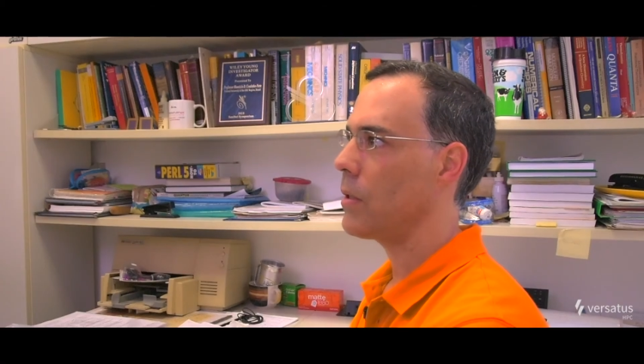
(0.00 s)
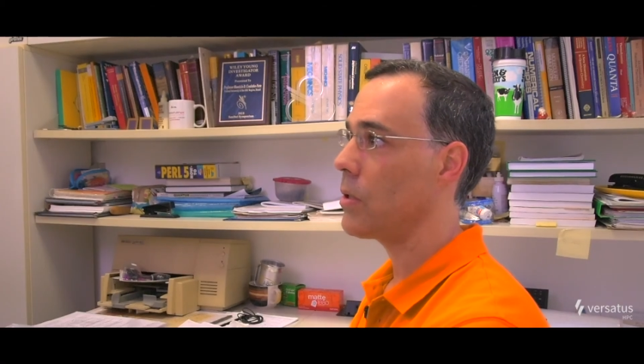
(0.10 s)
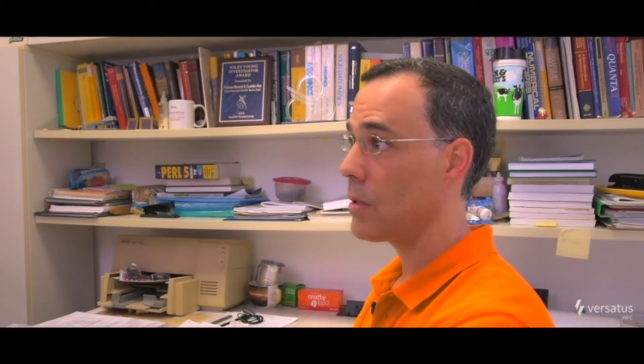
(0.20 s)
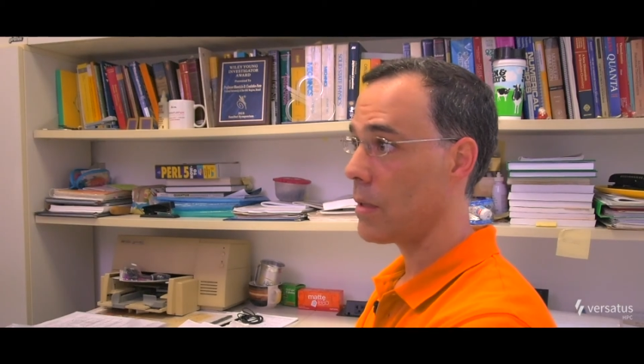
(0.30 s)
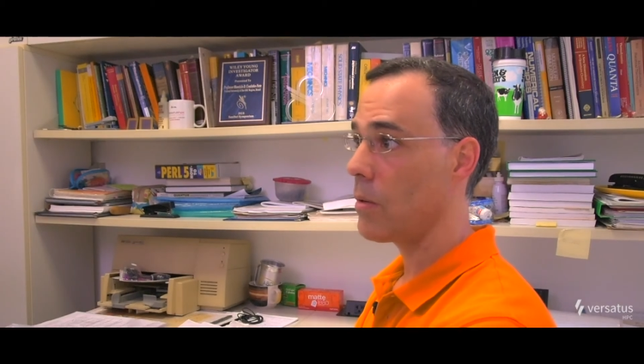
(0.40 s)
A
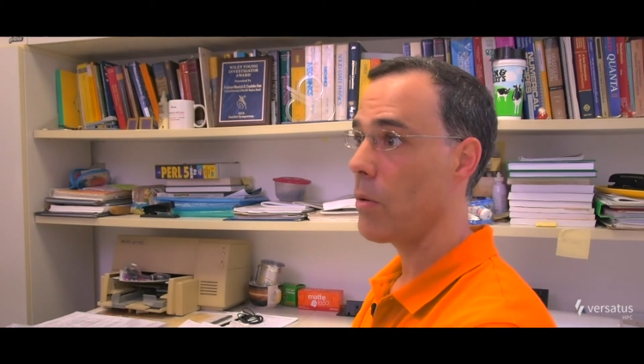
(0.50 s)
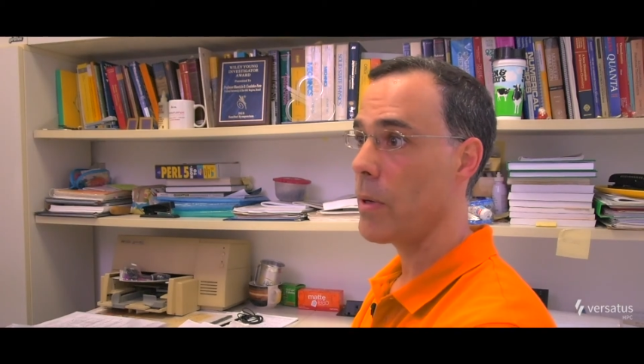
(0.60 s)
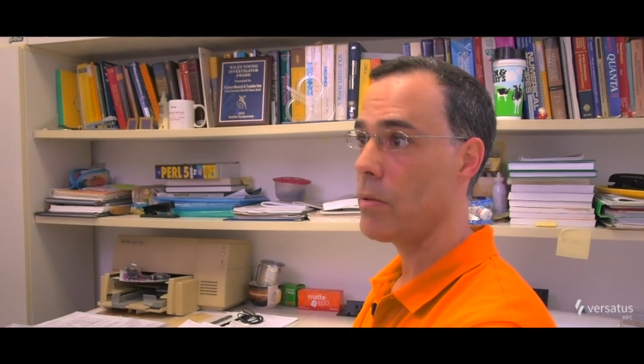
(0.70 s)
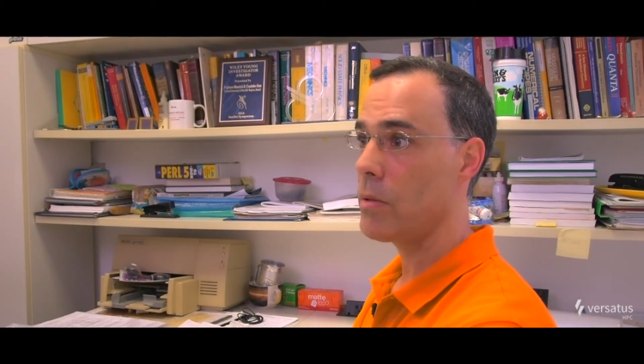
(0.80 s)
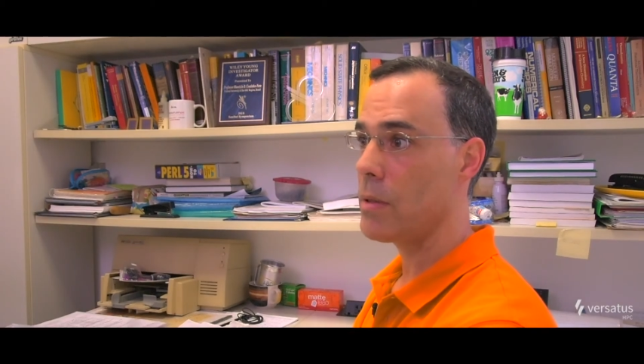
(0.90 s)
gente está no
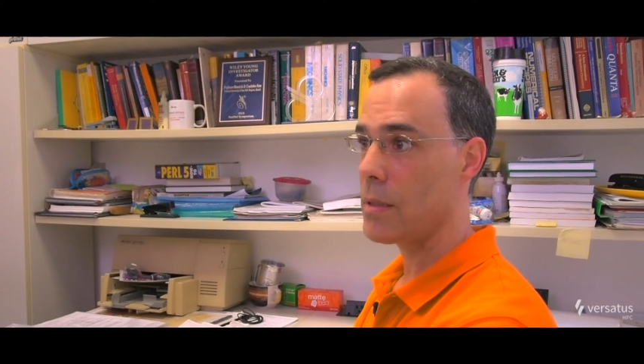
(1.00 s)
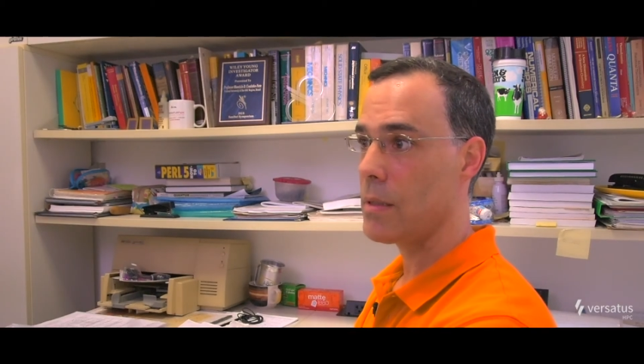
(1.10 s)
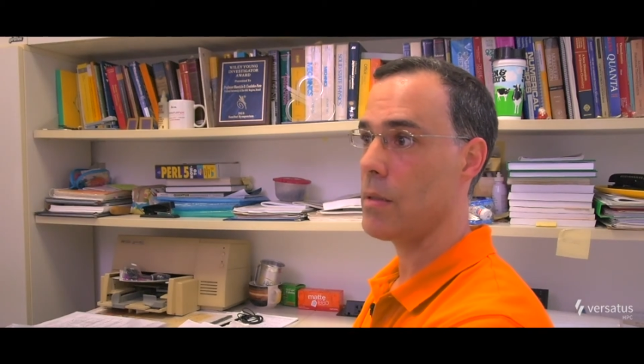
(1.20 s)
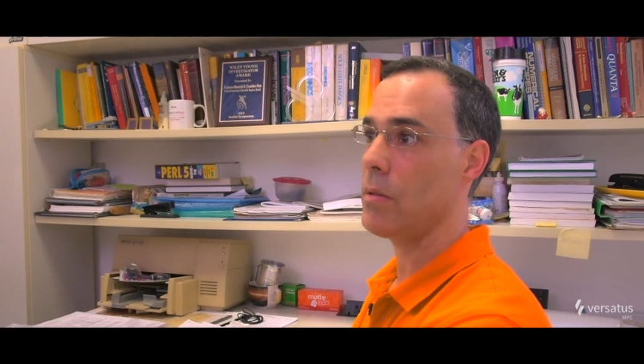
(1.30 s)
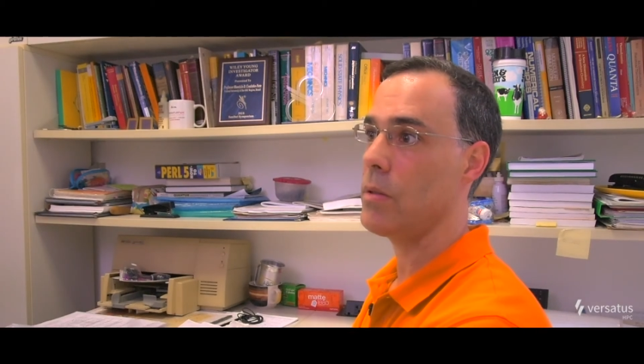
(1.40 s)
momento de
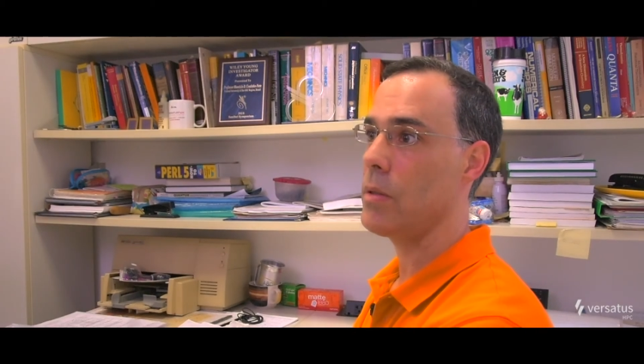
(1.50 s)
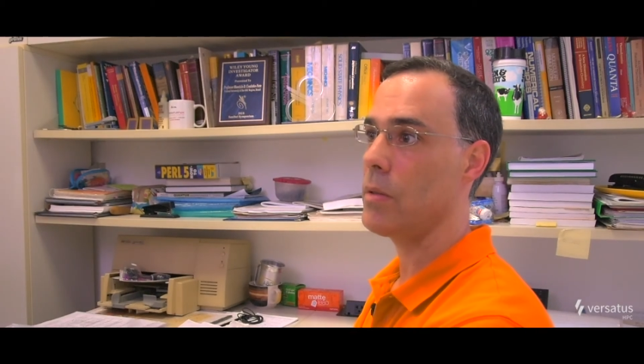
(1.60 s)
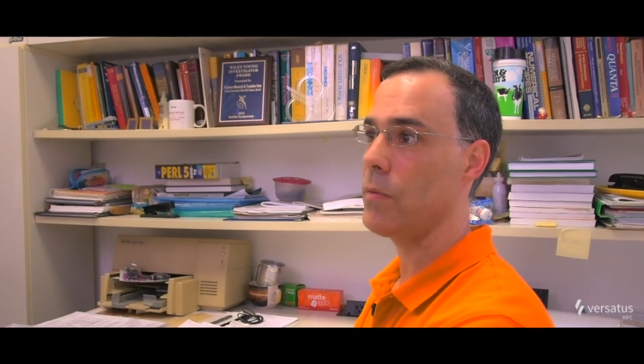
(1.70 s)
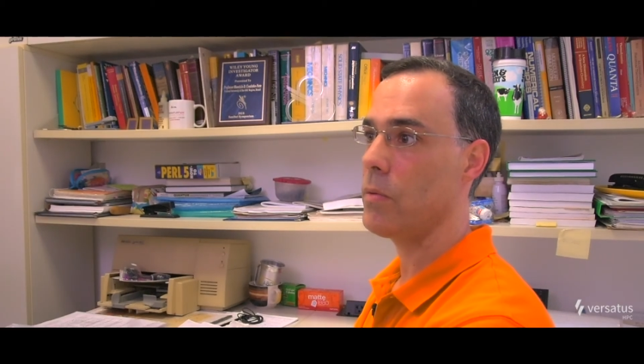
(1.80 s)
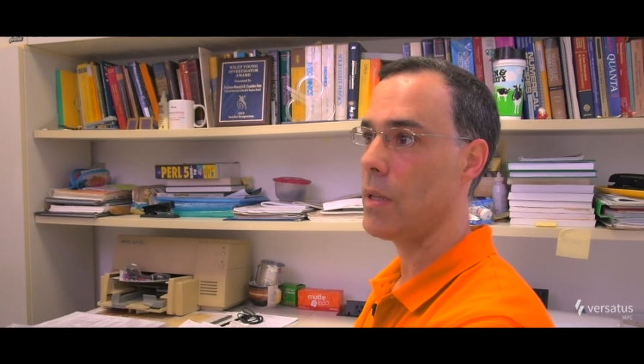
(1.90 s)
descrições
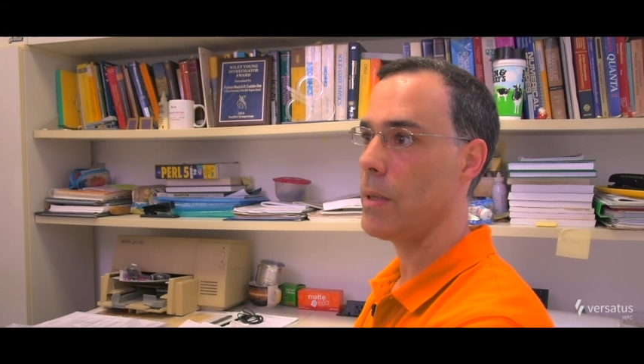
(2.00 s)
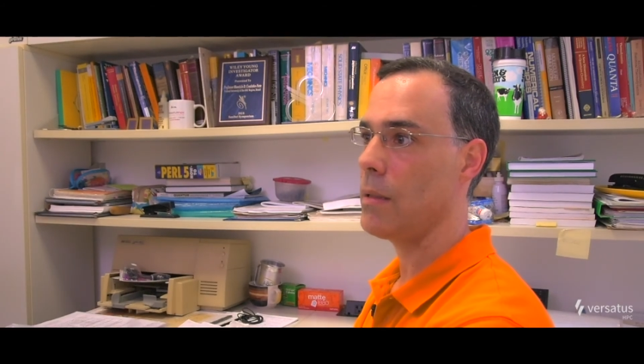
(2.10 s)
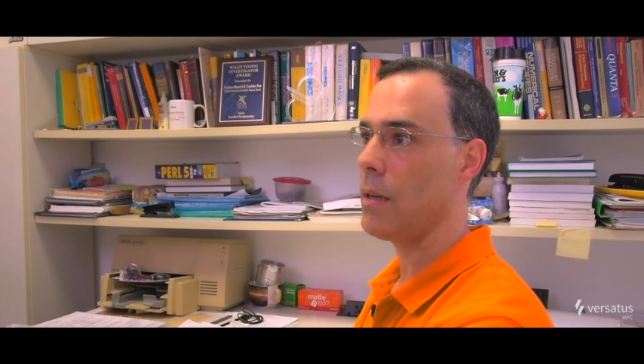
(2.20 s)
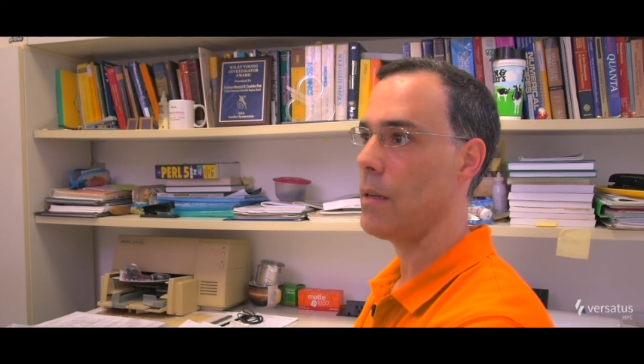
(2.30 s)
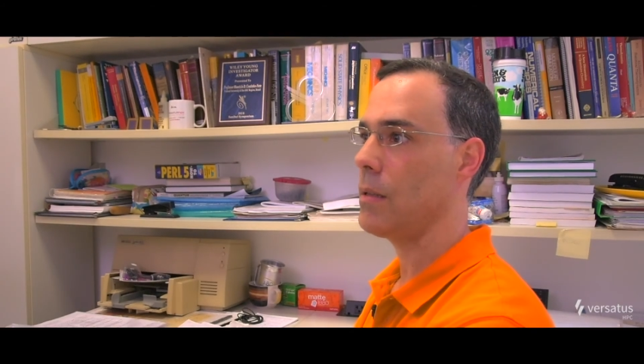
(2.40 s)

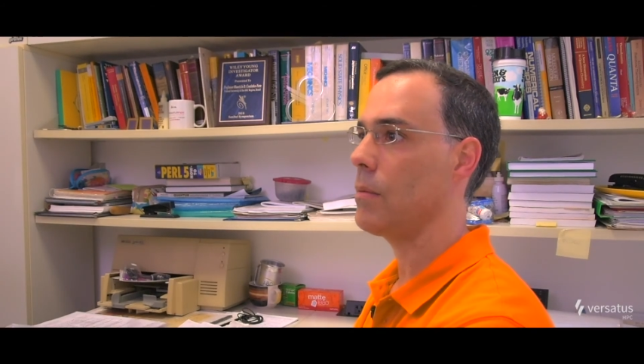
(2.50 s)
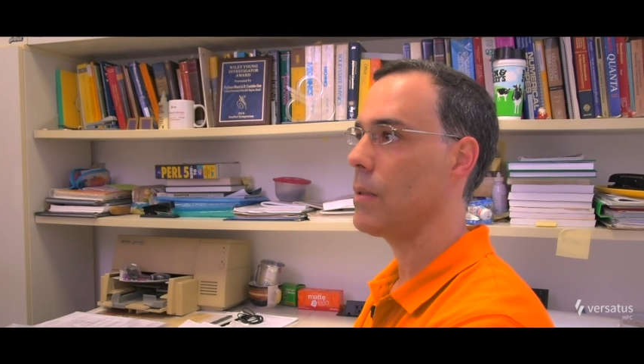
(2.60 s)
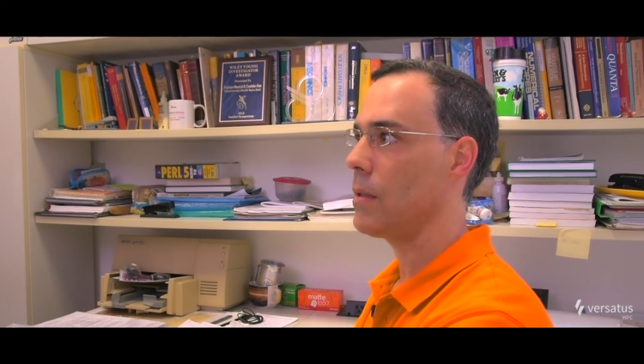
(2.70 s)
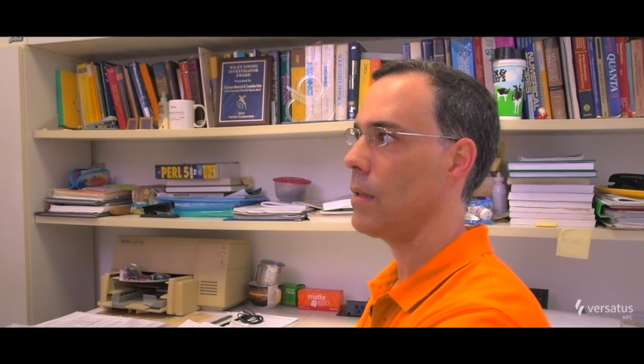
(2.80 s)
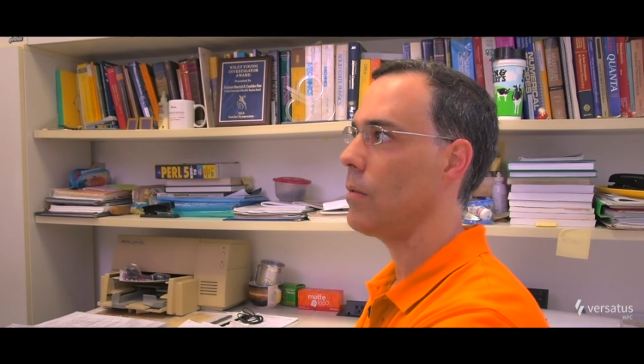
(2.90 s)
fundamentais,
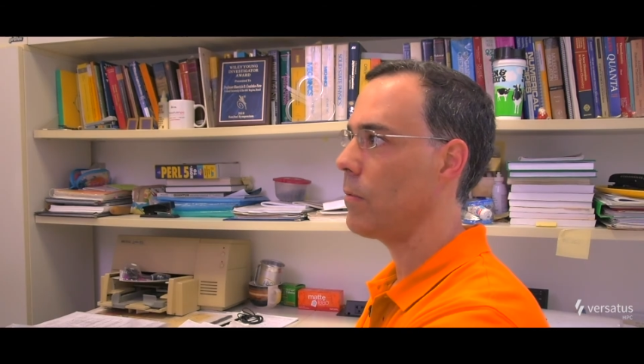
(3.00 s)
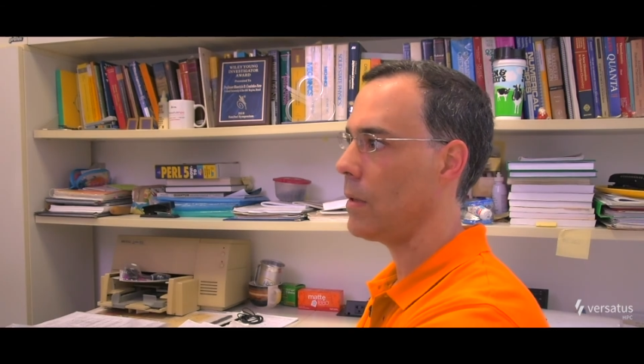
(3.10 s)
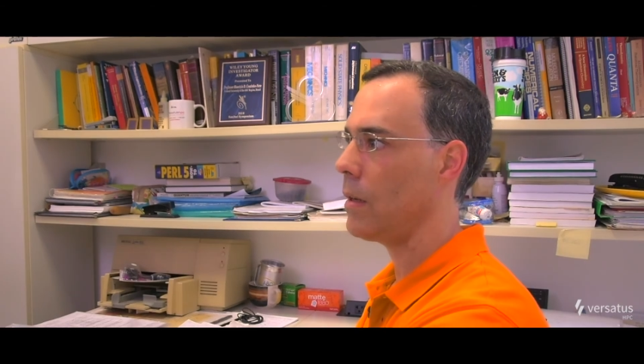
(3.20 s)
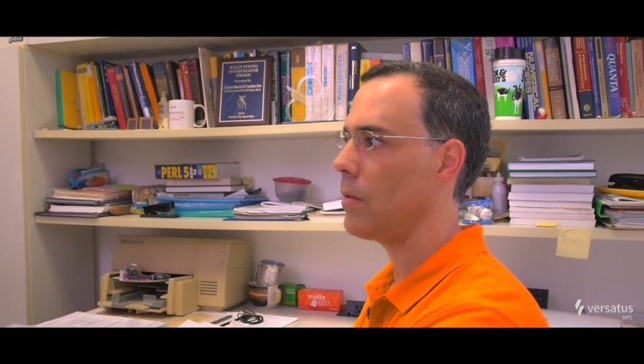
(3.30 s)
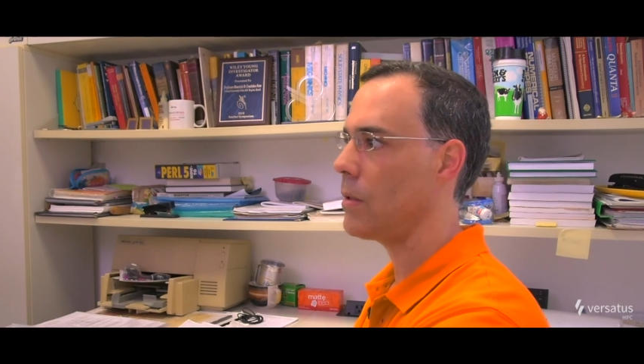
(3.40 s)
mas aí no
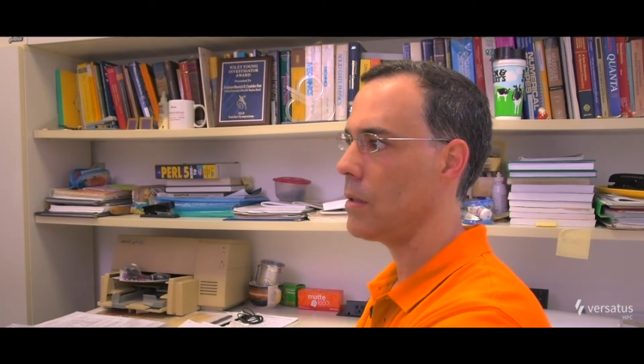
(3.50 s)
final a